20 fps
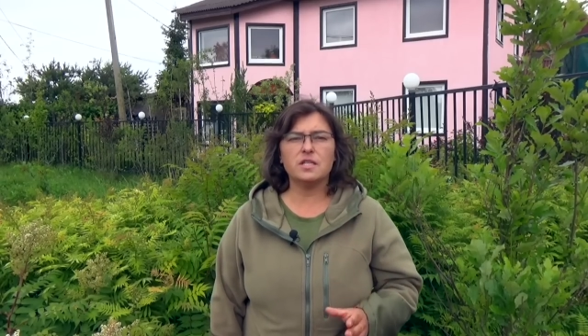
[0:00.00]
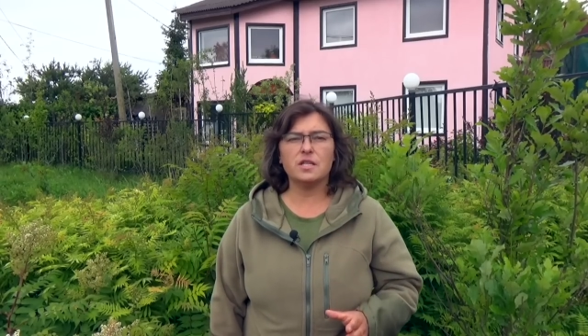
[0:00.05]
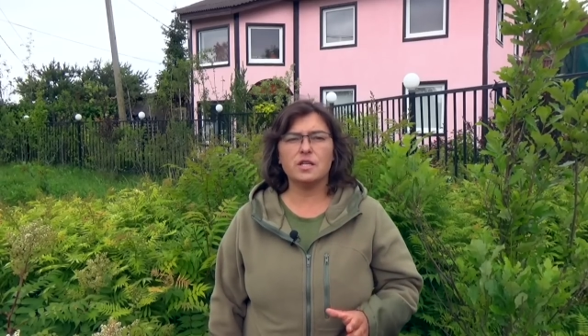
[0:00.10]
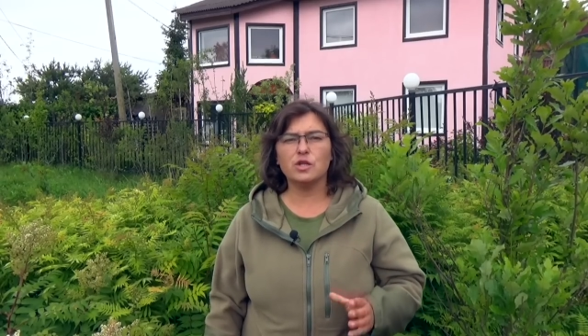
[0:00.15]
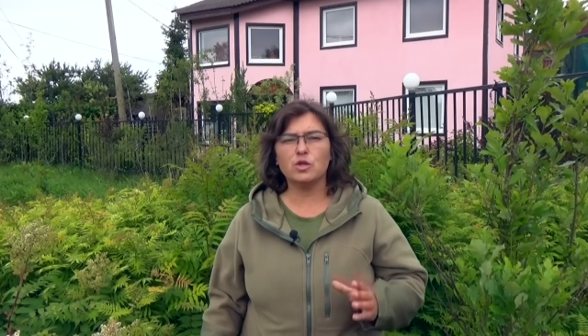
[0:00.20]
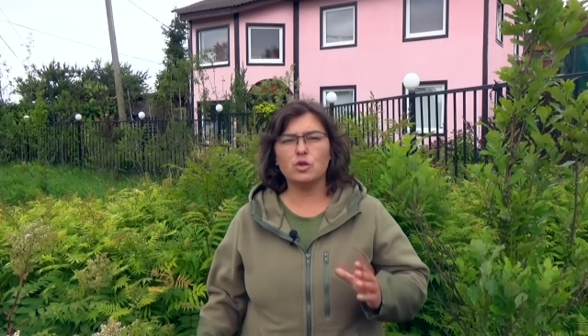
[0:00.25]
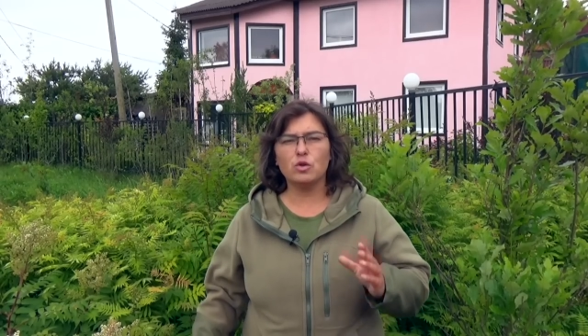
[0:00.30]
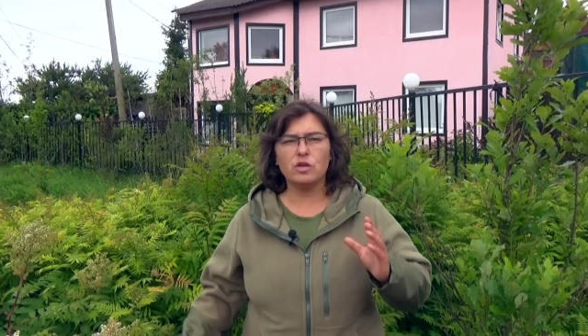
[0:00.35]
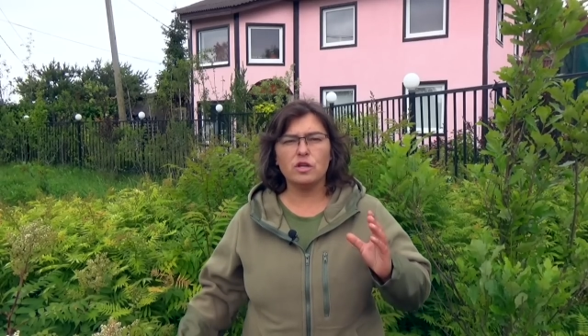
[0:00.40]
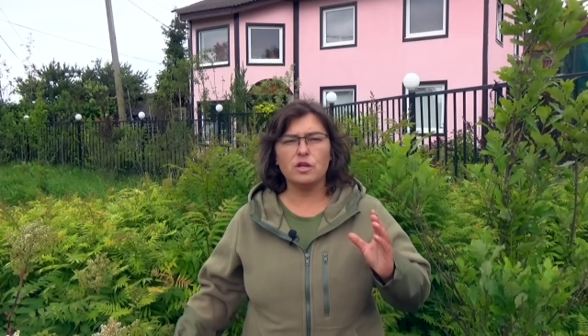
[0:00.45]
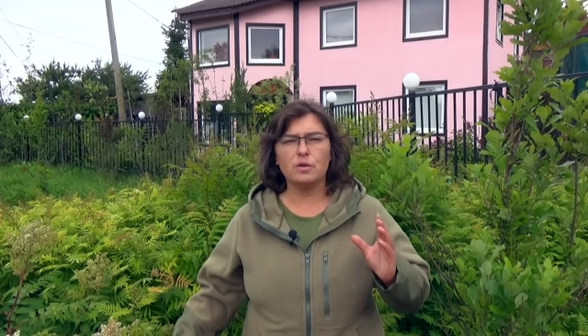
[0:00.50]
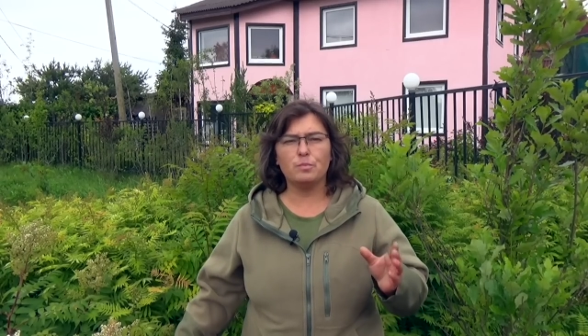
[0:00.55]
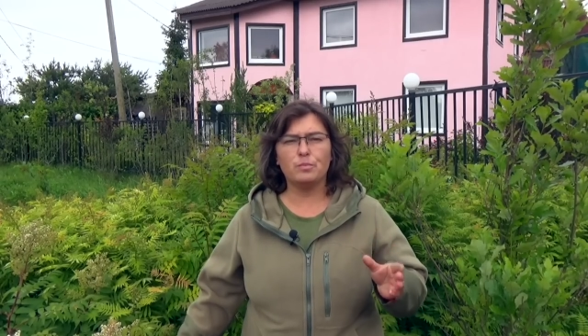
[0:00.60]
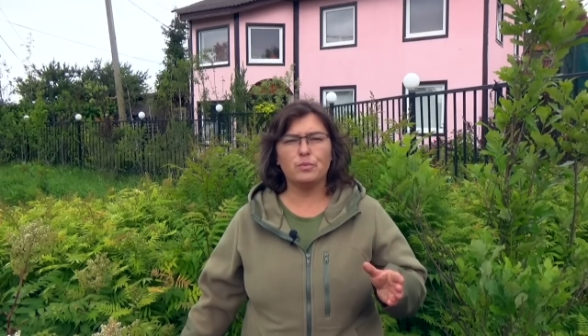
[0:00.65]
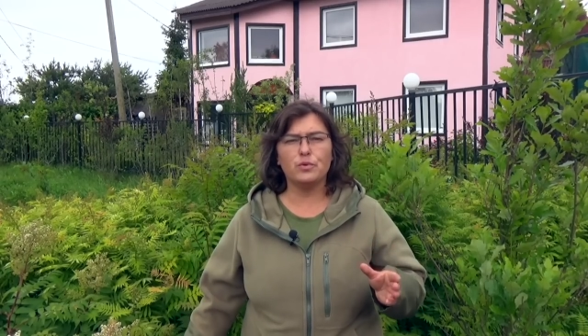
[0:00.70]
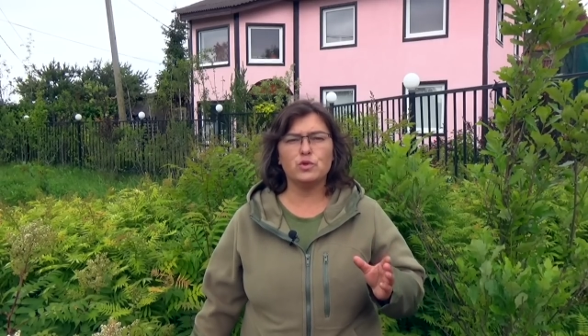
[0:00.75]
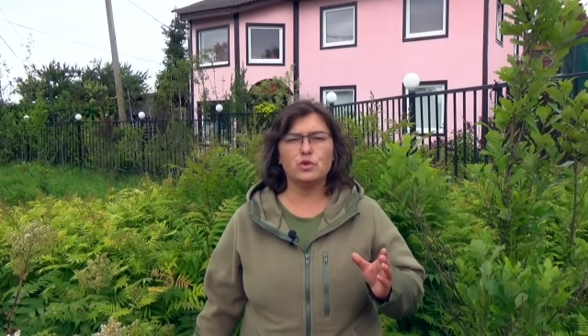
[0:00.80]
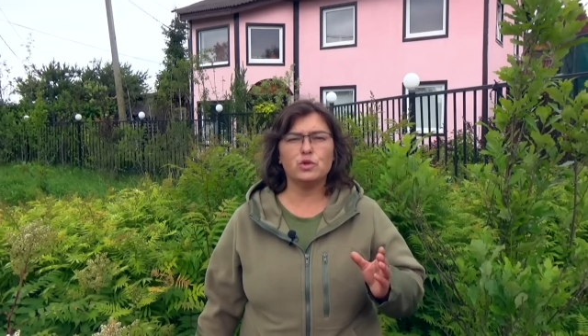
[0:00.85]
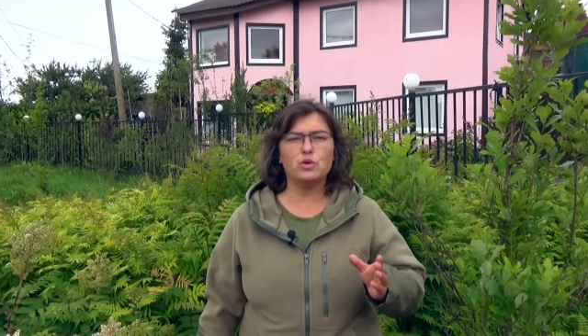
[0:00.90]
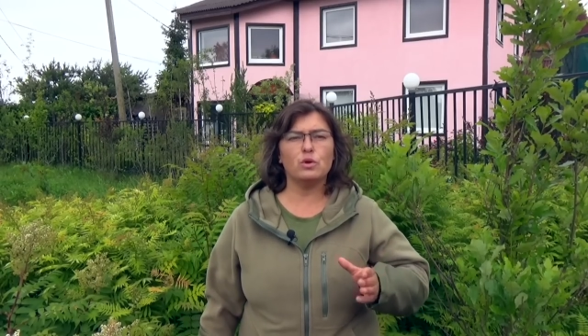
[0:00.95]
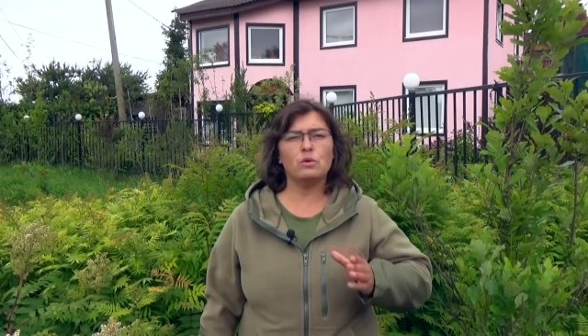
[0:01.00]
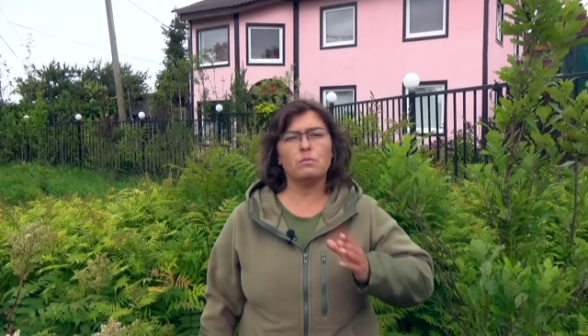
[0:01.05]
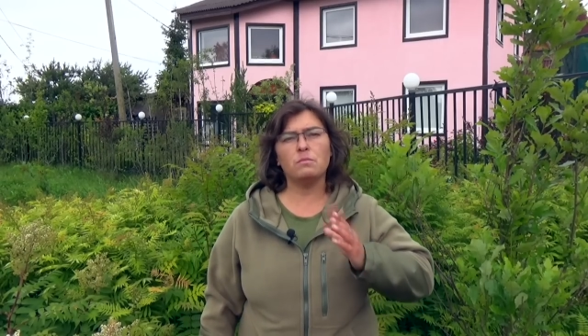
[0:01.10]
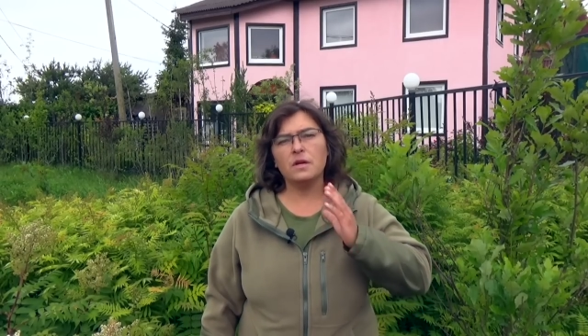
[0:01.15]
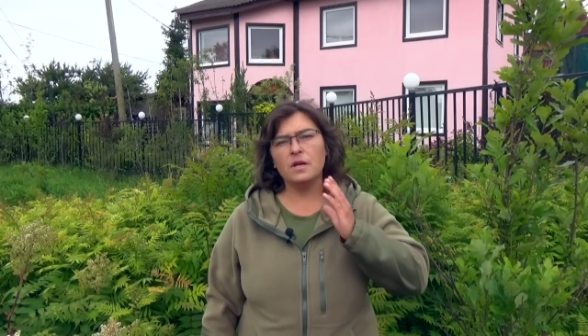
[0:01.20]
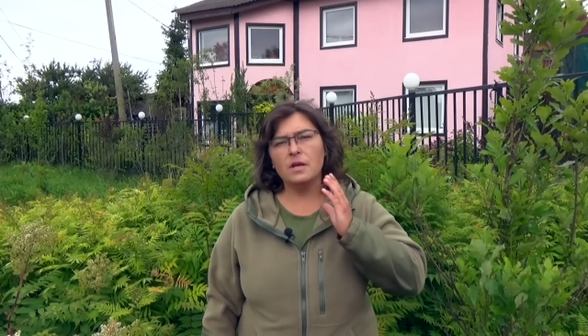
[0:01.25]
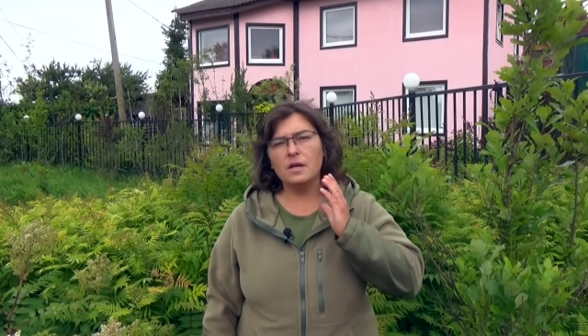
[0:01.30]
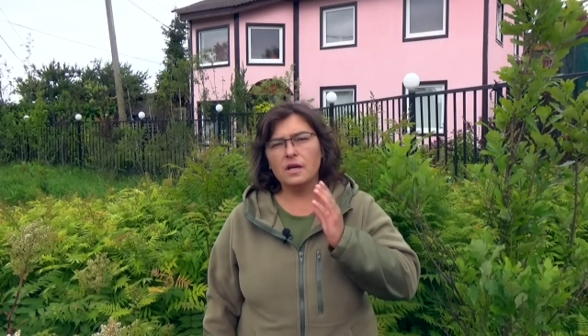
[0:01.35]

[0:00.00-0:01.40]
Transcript: территории путем